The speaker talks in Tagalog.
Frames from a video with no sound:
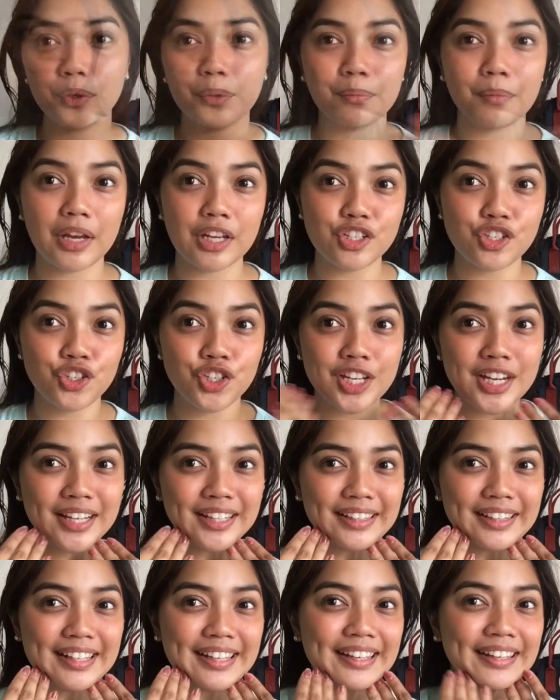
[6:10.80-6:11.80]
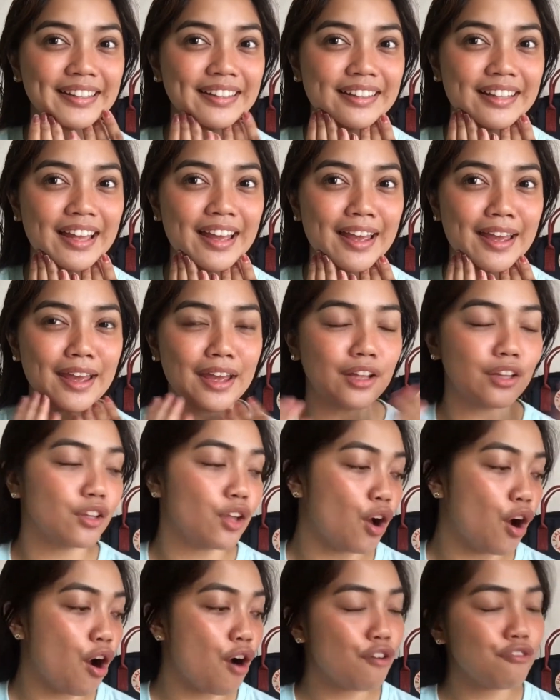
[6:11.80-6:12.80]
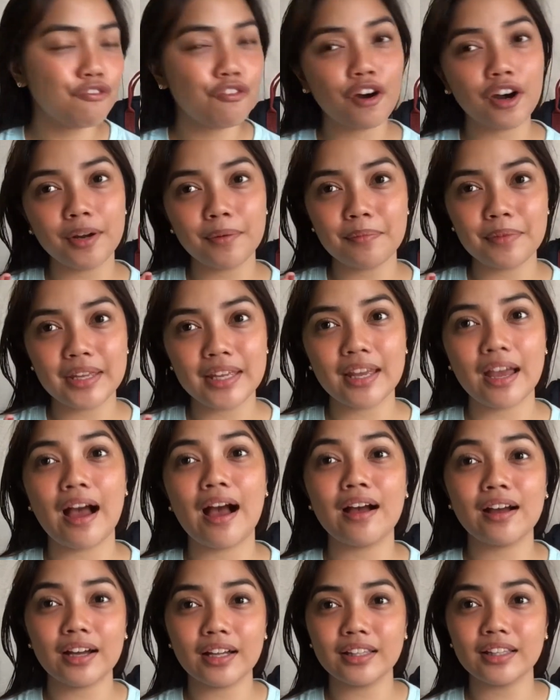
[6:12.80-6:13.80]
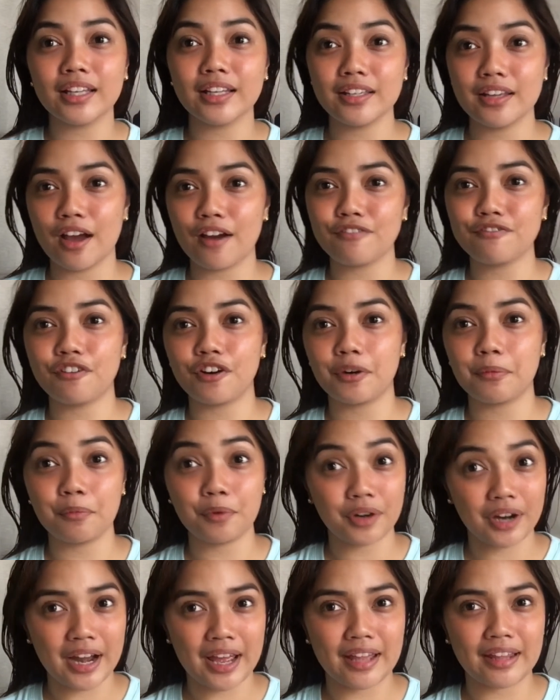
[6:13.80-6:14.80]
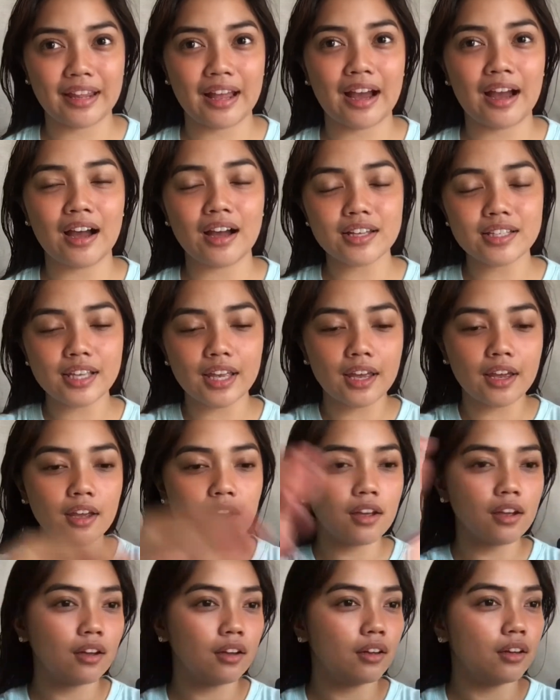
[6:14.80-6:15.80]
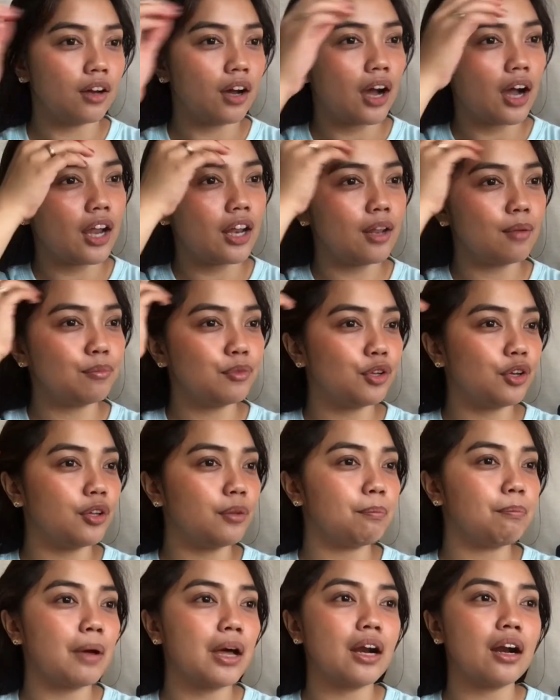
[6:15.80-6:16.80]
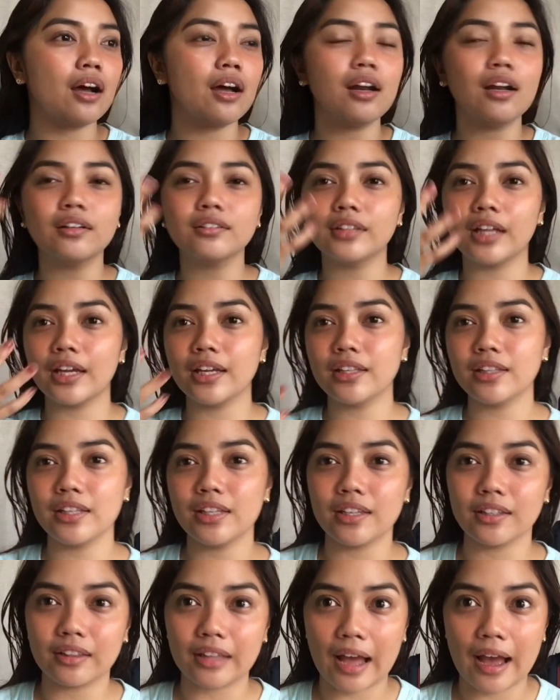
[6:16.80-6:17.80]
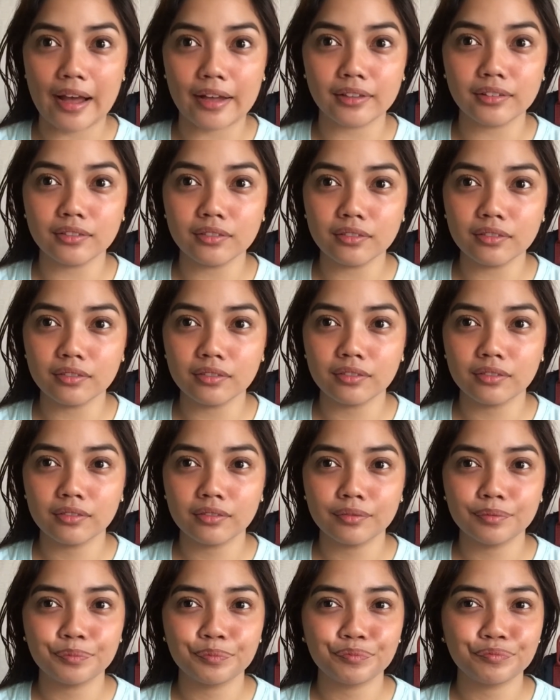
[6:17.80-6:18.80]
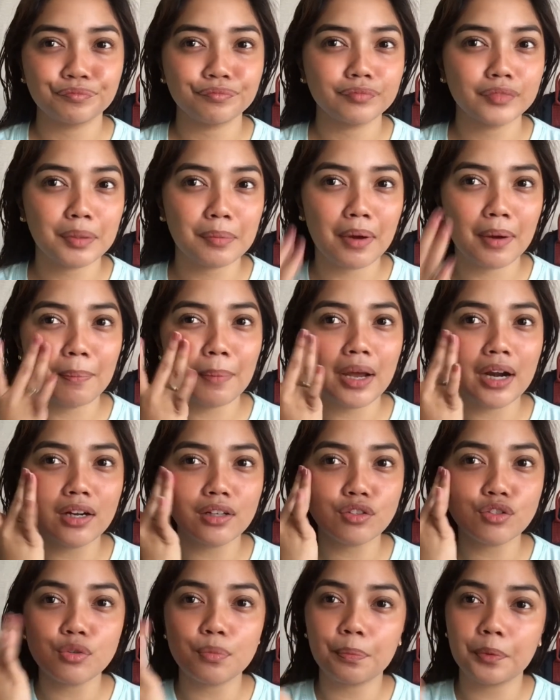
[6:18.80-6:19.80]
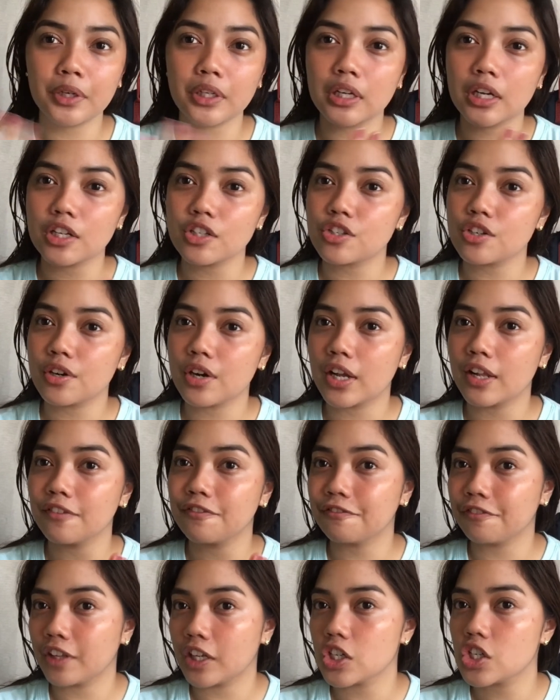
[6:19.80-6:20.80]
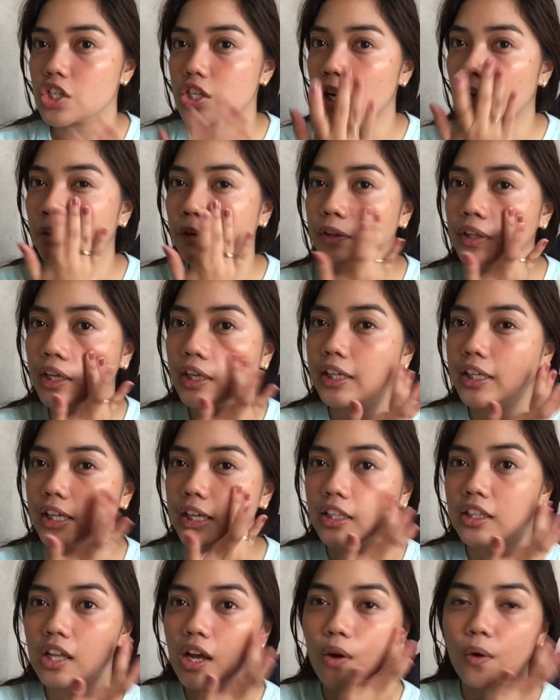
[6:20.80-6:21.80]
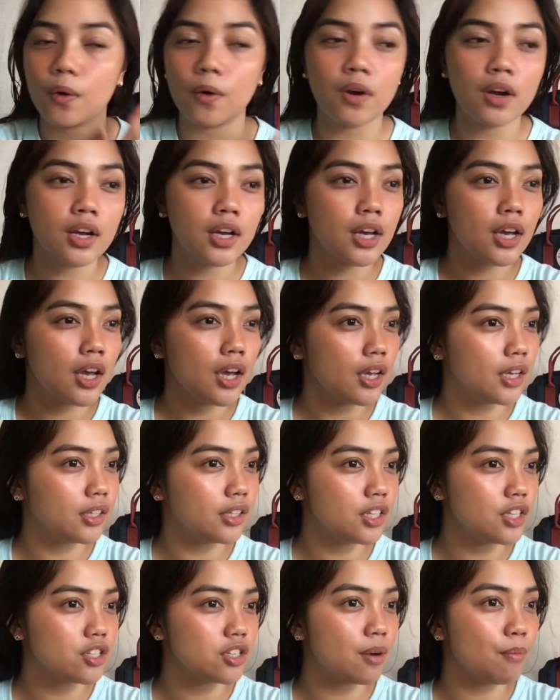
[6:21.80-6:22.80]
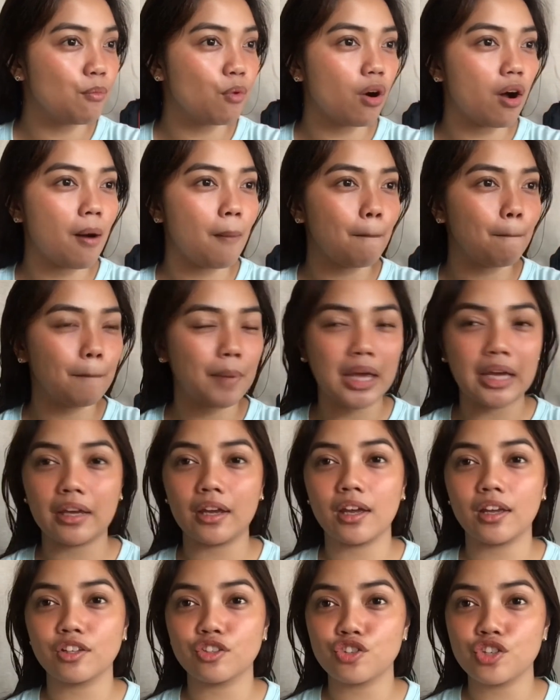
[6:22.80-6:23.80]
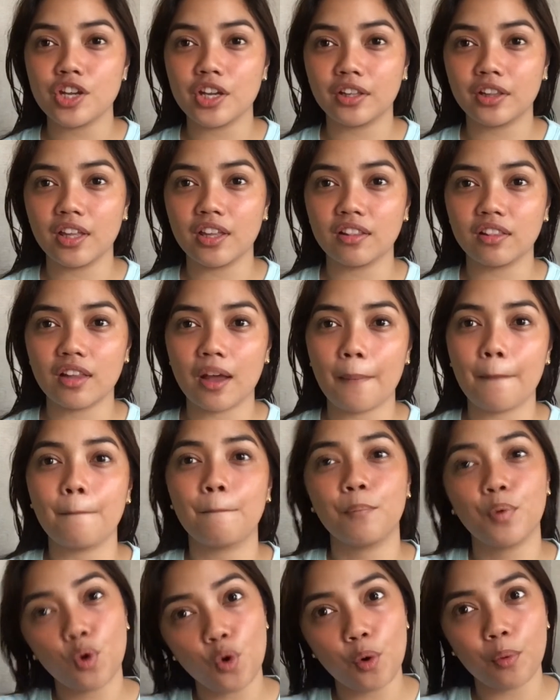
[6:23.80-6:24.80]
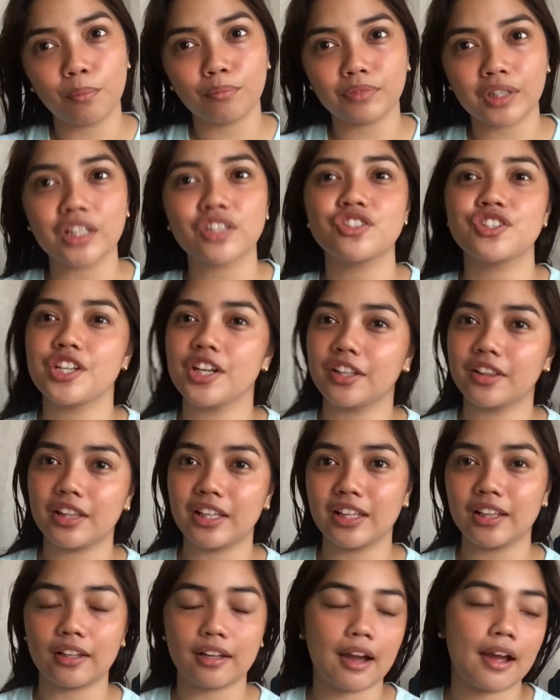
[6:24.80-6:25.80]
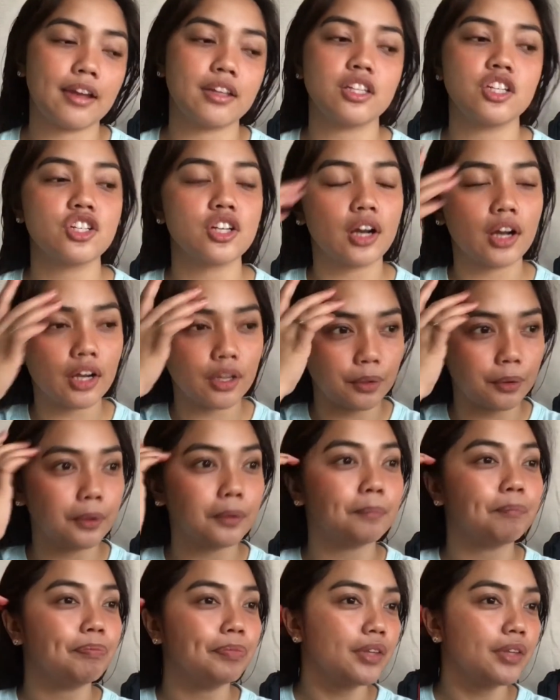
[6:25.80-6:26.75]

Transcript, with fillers: my cheek tint and for me, ang ganda niya for morena kasi alam niyo yun, para ka lang nainitan. 'Di ba? Parang supernatural flush lang 'yung nakikita ko. Hindi siya mukhang pekeng cheek tint na boom, nag-cheek tint ka. Hindi siya ganon.